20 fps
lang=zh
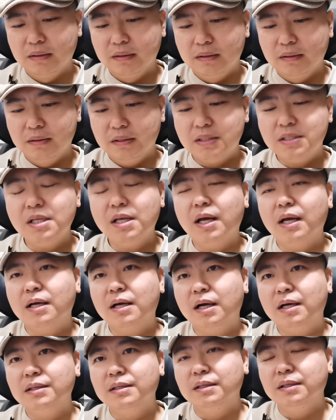那现在来
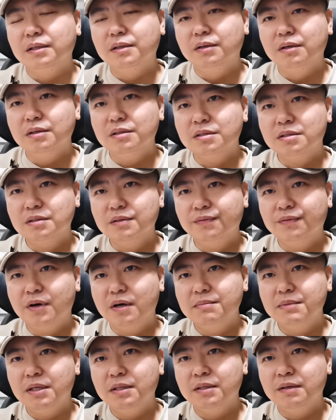看呢，俄罗斯
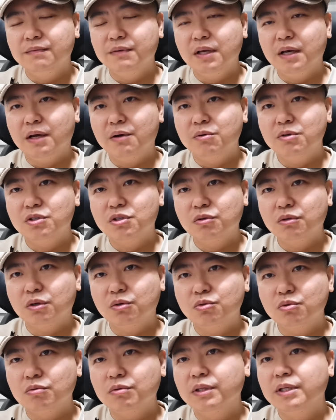方面呢未来会受到
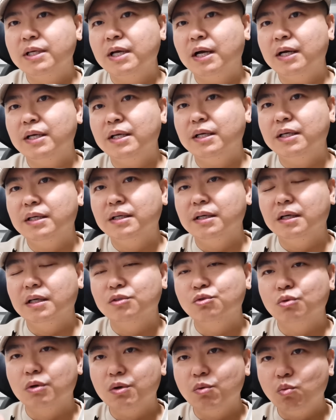中国的压力啊，
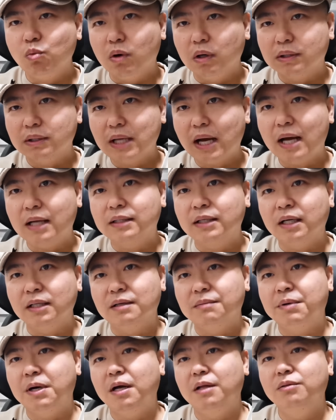所以我大胆
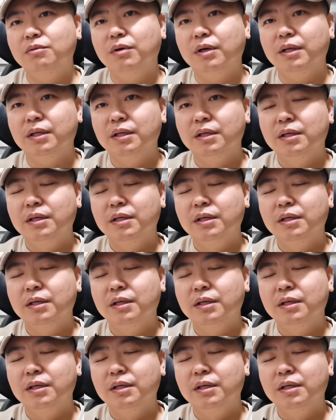的判断。